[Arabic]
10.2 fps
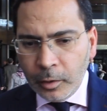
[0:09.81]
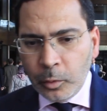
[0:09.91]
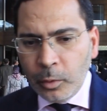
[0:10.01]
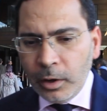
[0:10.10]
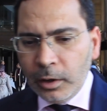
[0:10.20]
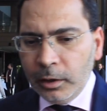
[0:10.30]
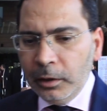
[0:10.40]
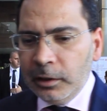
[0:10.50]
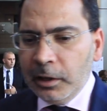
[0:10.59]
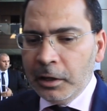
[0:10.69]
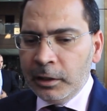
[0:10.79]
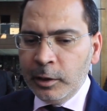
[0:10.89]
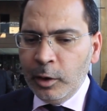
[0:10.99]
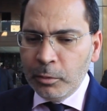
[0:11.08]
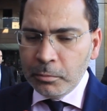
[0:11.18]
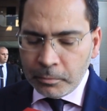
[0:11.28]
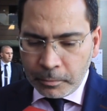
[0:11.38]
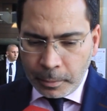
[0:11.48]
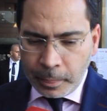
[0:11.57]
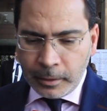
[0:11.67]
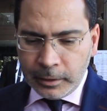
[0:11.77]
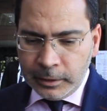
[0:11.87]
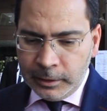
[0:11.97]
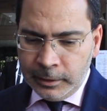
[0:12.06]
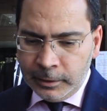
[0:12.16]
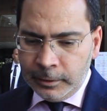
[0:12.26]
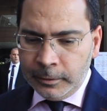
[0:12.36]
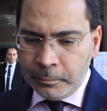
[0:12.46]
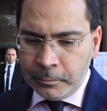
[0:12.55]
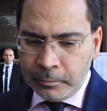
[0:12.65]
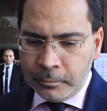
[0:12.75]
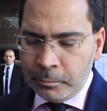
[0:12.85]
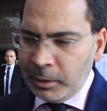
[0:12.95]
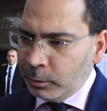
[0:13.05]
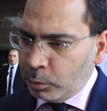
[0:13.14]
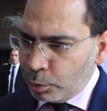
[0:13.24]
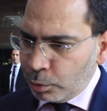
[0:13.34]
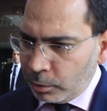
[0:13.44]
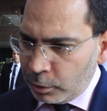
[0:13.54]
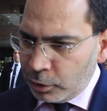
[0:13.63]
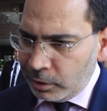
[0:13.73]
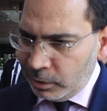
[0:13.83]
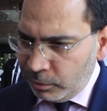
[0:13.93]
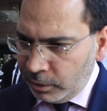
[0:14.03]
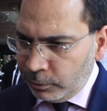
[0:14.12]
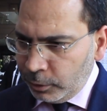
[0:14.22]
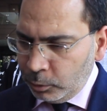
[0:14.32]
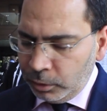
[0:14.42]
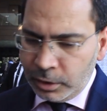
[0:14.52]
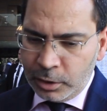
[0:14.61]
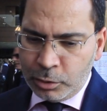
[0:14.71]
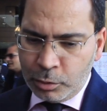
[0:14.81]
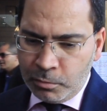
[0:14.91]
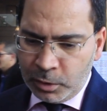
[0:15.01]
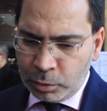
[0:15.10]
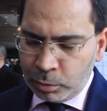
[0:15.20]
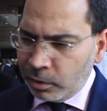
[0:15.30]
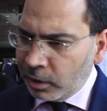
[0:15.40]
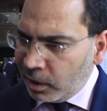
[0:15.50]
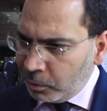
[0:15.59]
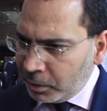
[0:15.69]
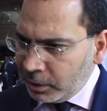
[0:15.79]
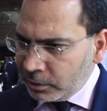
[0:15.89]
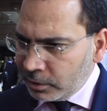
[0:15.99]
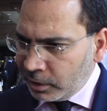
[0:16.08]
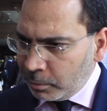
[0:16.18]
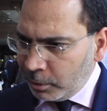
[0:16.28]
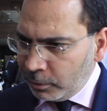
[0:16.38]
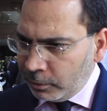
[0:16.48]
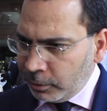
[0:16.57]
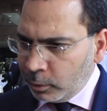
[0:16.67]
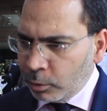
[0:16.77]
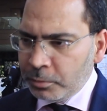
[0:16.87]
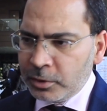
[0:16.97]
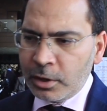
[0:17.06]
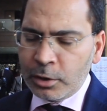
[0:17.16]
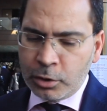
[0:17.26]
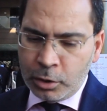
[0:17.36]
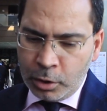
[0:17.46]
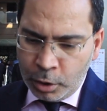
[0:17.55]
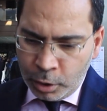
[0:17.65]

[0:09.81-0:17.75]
واليوم بعد الدستور الجديد في 2011 ثم صدور القوانين التنظيمية في 2015